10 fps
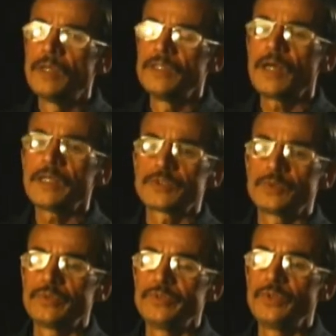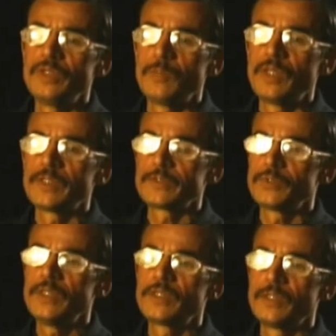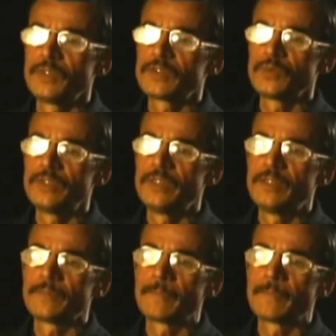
Я рад, что ее не было на суде, когда меня судили,